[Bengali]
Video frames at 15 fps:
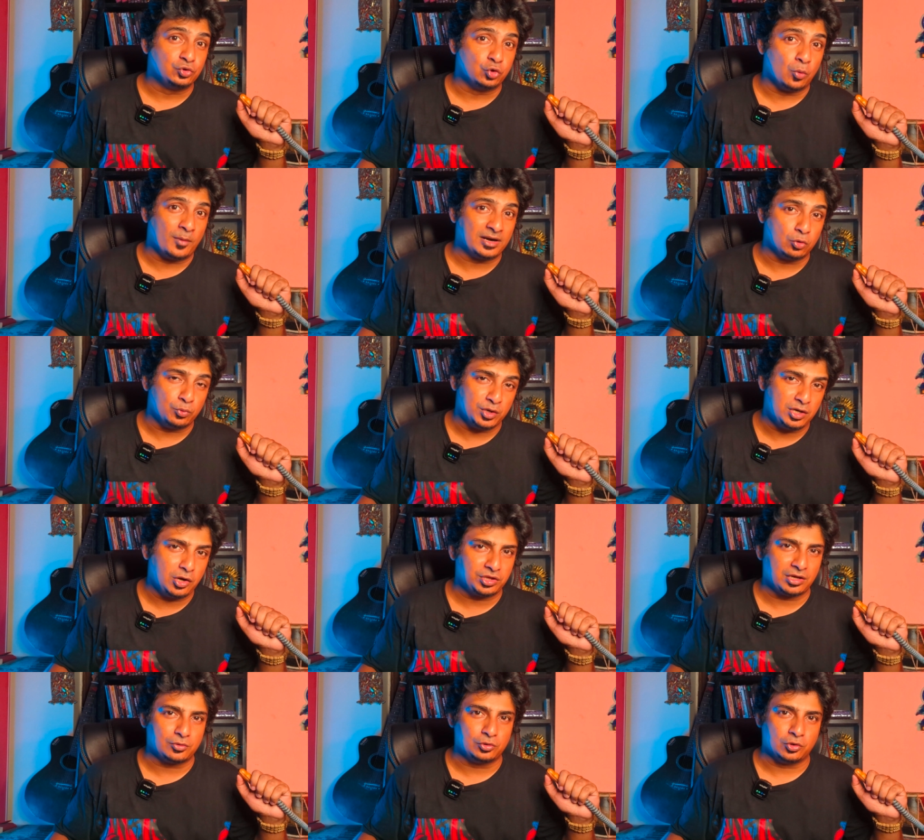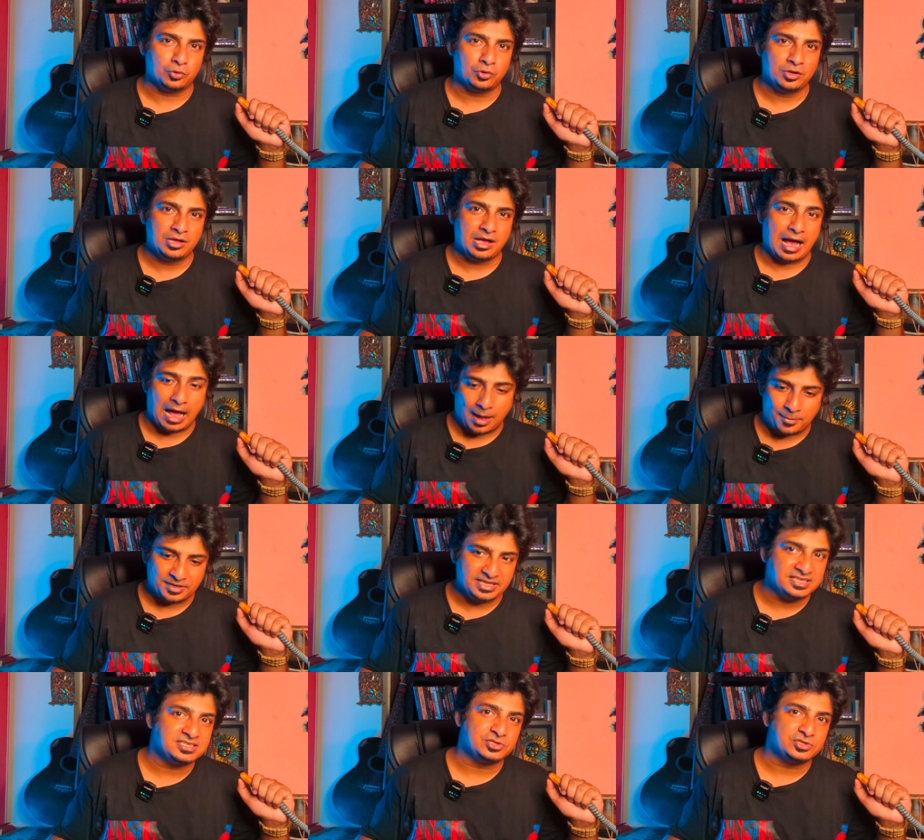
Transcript: তোমার অভিজ্ঞতাগুলো আমার এই